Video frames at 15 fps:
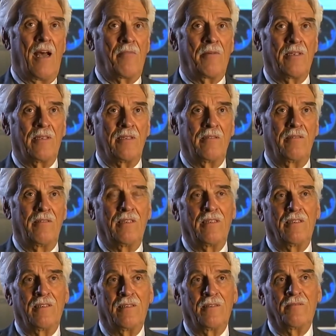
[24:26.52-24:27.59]
Aber
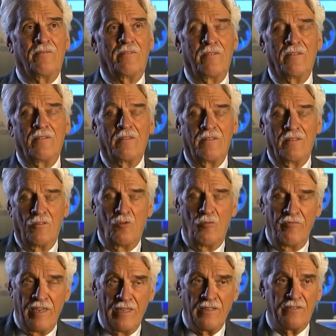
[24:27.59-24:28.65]
äh,
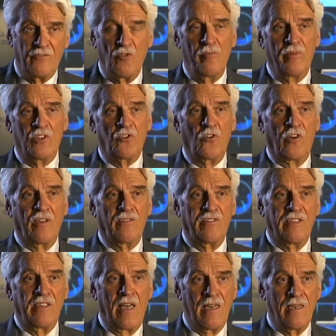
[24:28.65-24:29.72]
um welches Trümmerstück
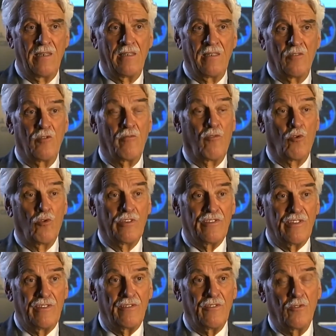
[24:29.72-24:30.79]
es sich handelt und wo
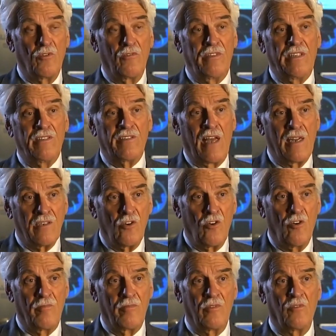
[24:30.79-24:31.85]
es ist und wie es
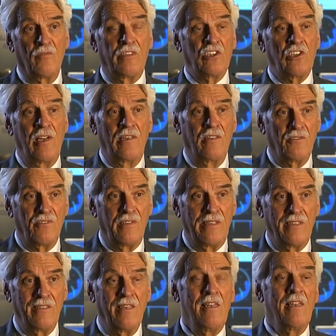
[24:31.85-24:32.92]
ankommt und wie schnell es
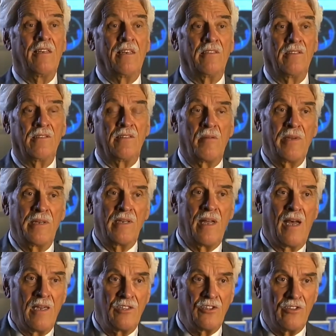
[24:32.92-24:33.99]
fliegt, das ist
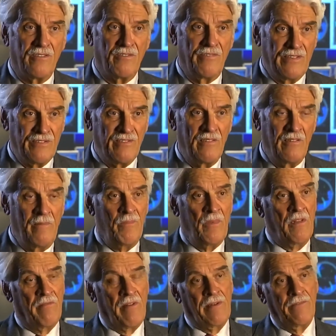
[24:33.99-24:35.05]
amerikanisches Wissen,
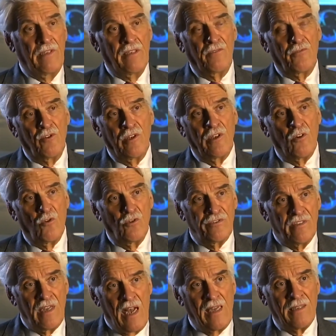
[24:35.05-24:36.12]
weil wir das von den
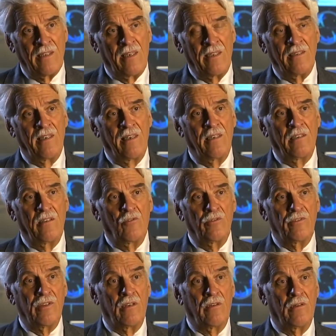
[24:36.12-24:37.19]
großen Radarantennen
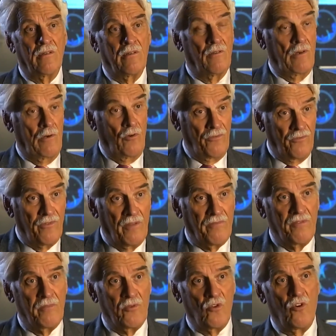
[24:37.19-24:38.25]
unserer
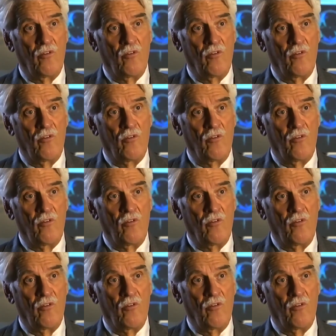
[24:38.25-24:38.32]
Luftwaffe